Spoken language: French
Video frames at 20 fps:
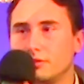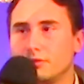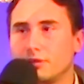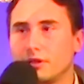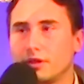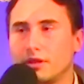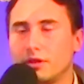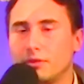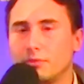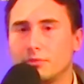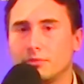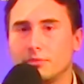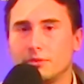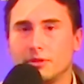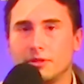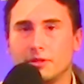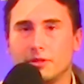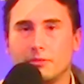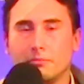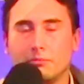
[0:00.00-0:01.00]
ce rayon,
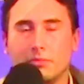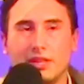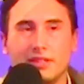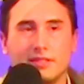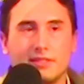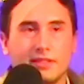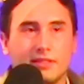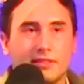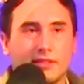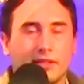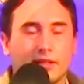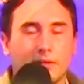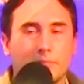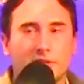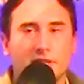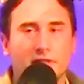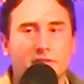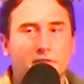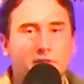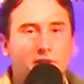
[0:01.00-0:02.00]
mais il sait très
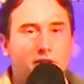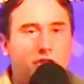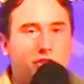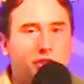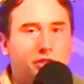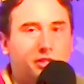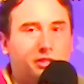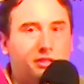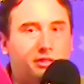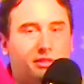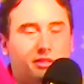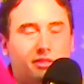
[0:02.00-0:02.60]
bien se cacher.